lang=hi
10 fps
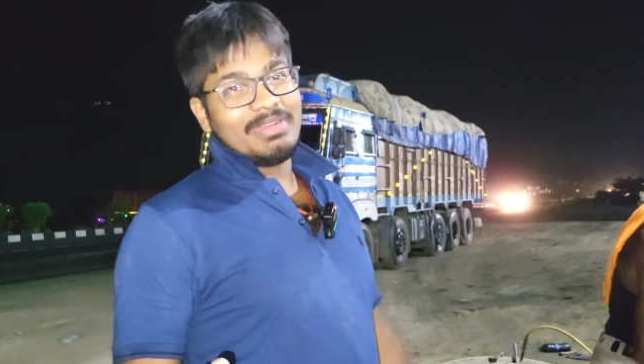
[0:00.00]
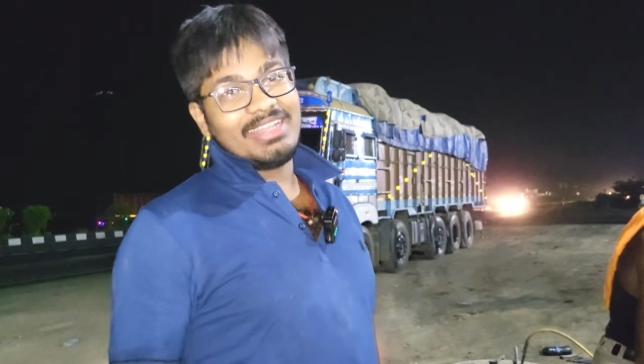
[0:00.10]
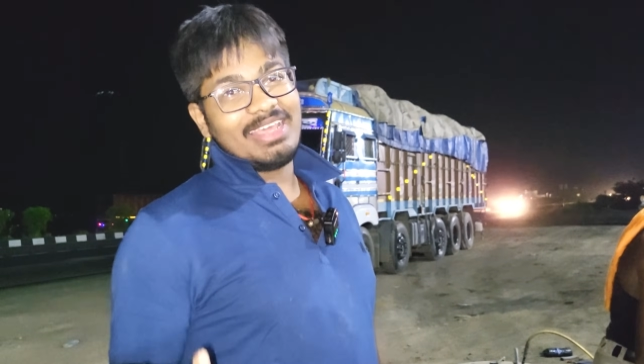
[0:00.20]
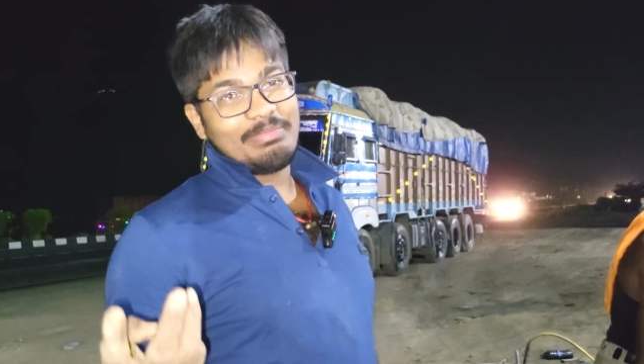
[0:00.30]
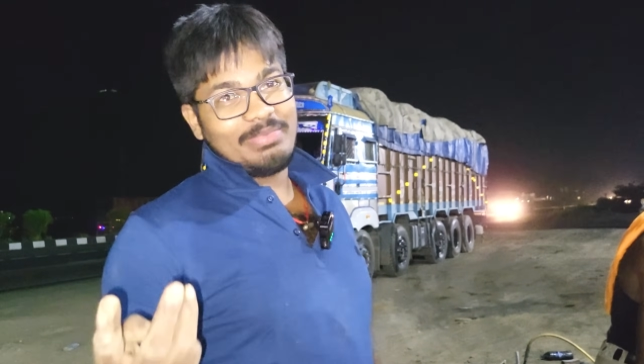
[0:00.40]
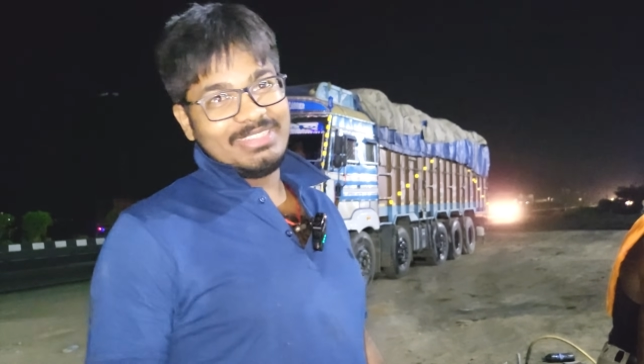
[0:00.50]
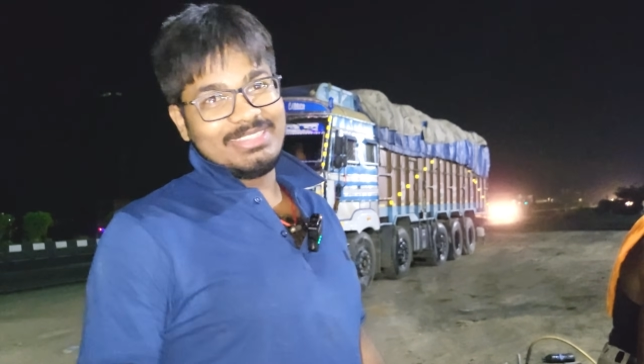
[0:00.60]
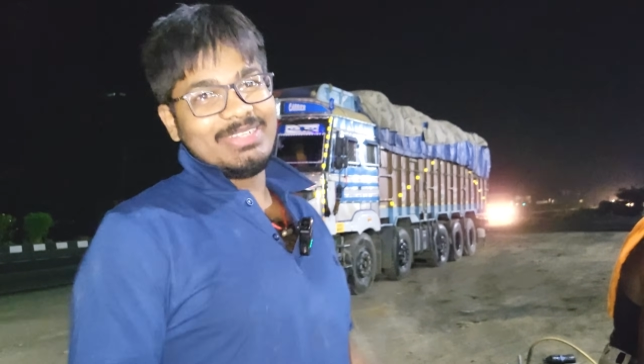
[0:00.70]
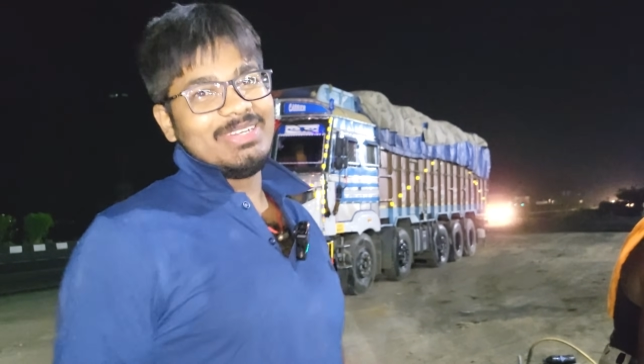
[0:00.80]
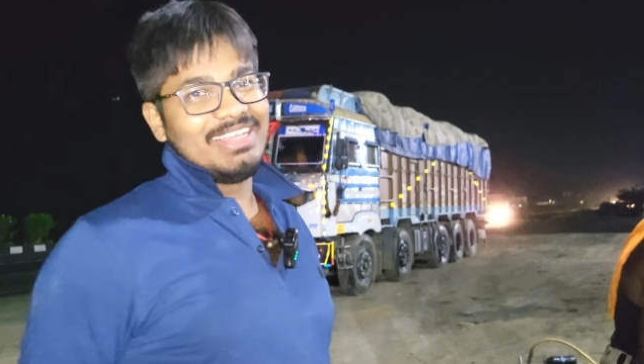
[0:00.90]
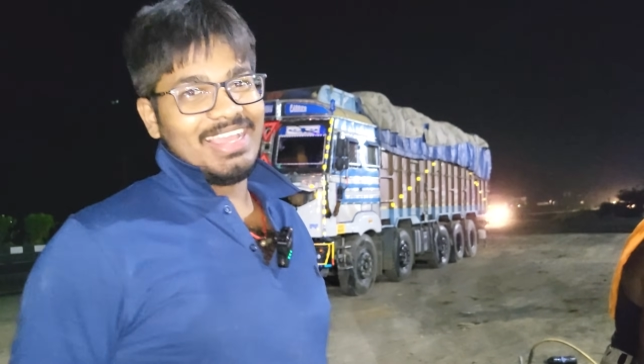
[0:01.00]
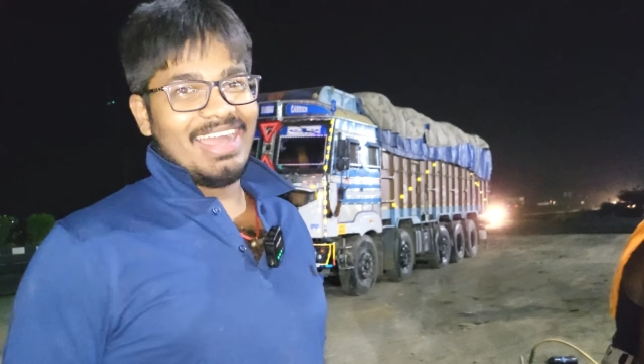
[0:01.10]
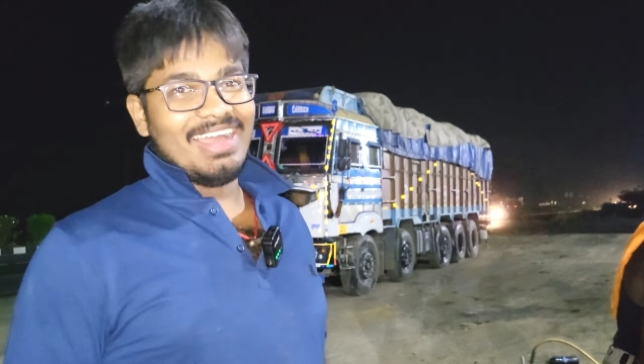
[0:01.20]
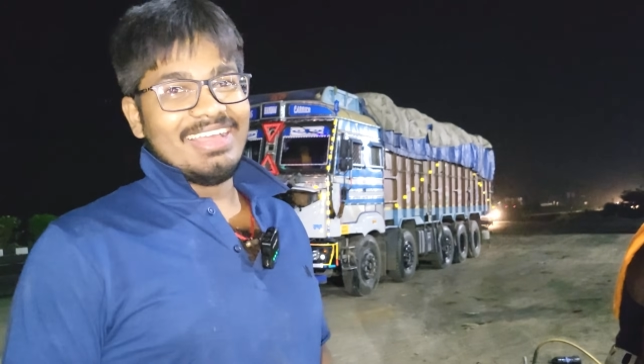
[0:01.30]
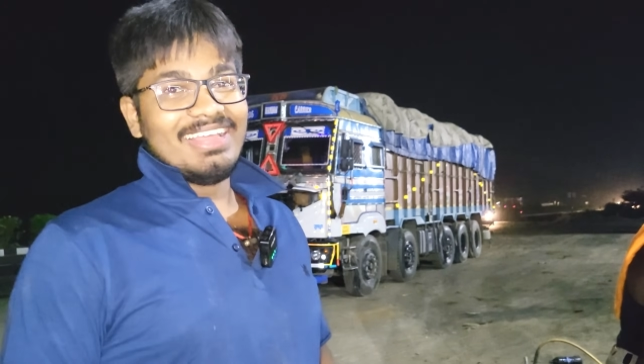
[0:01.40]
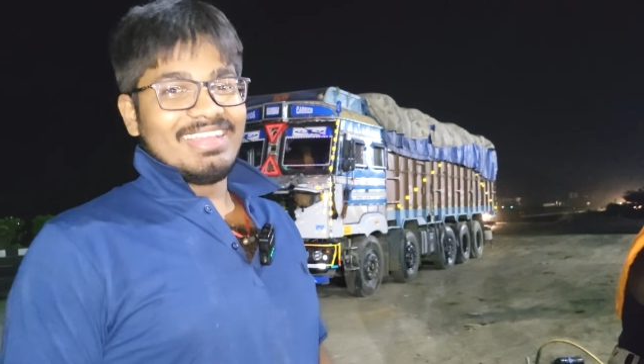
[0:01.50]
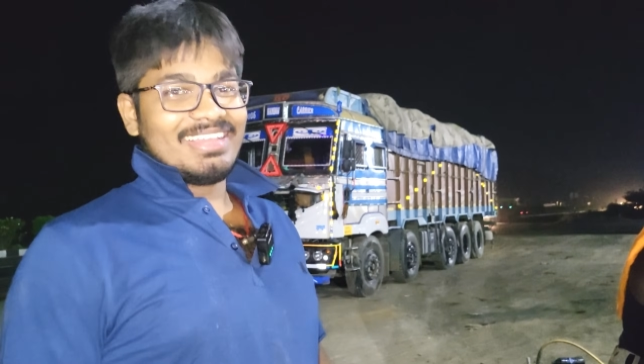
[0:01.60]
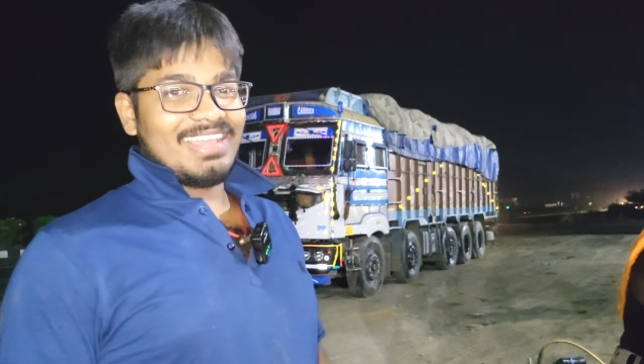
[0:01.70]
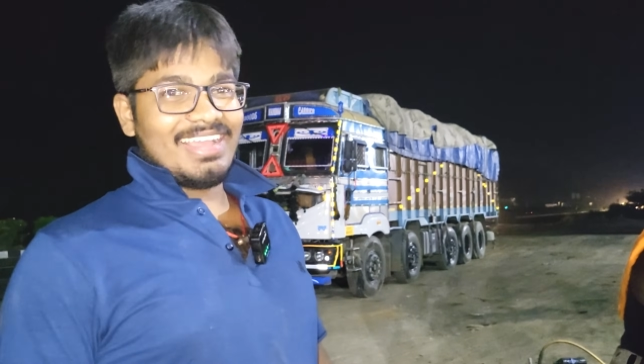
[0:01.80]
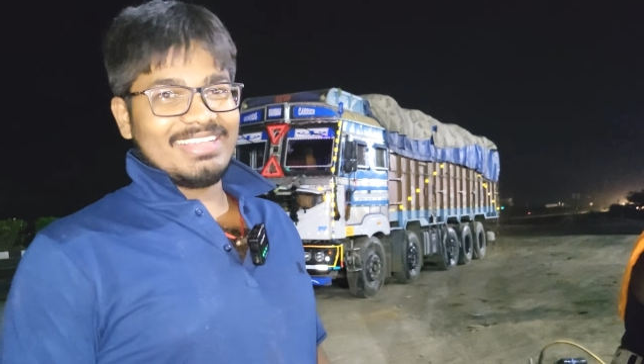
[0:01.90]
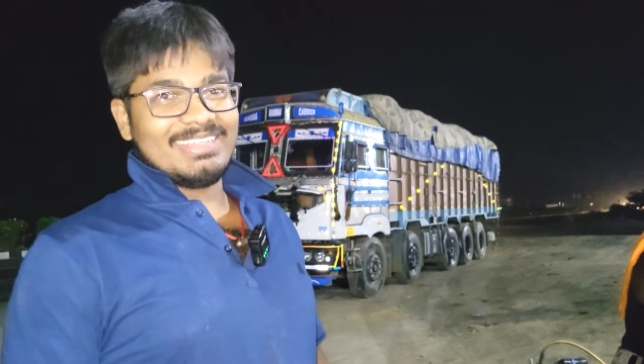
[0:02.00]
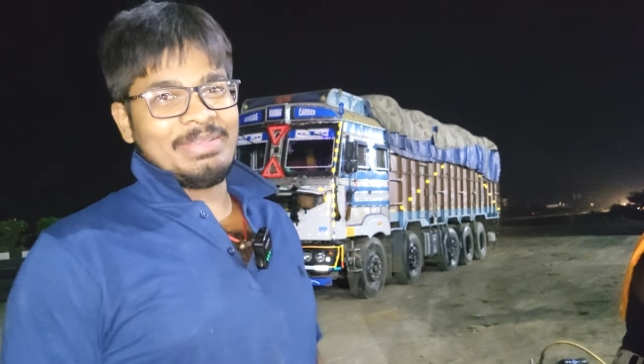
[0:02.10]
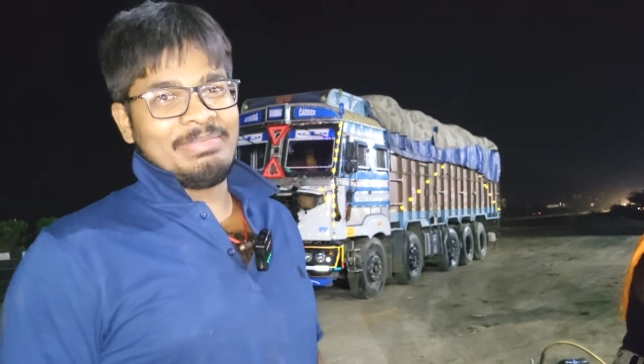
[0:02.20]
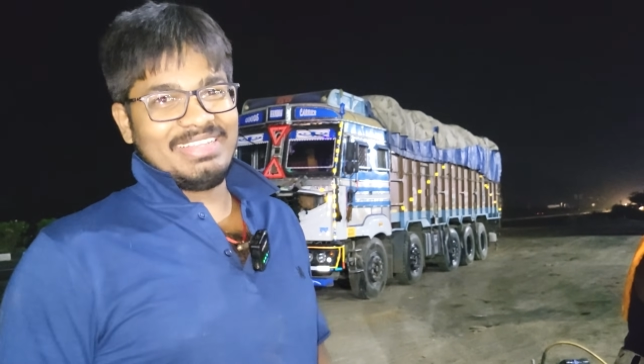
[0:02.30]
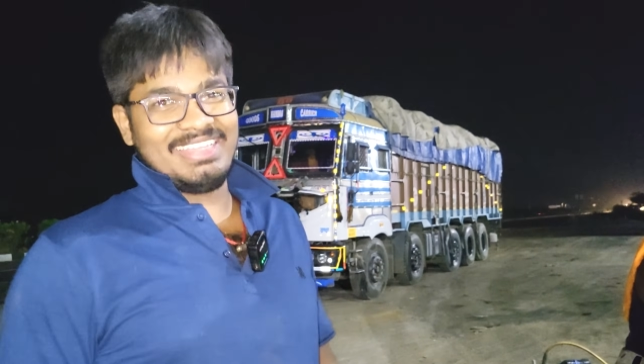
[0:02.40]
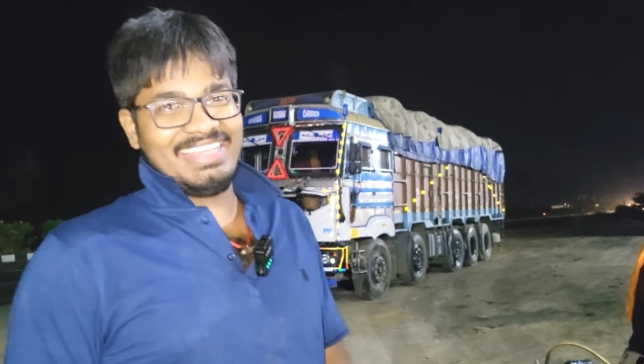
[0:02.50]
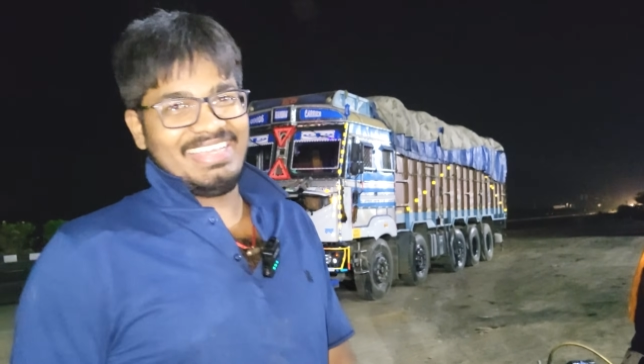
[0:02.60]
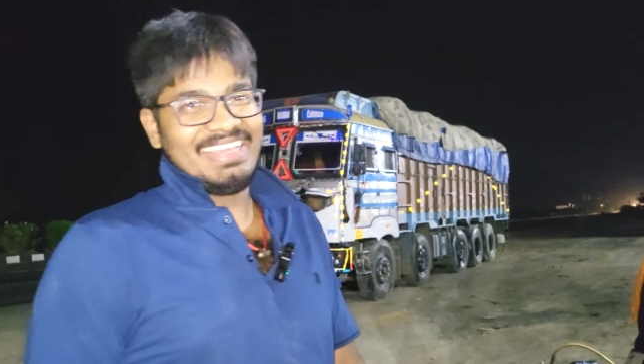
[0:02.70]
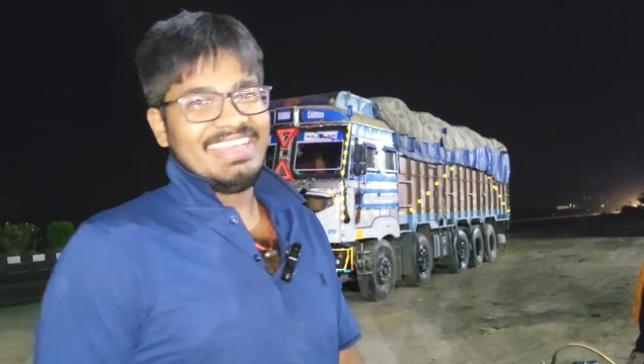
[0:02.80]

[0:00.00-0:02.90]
टायर पंचर हो गया क्या किस्मत है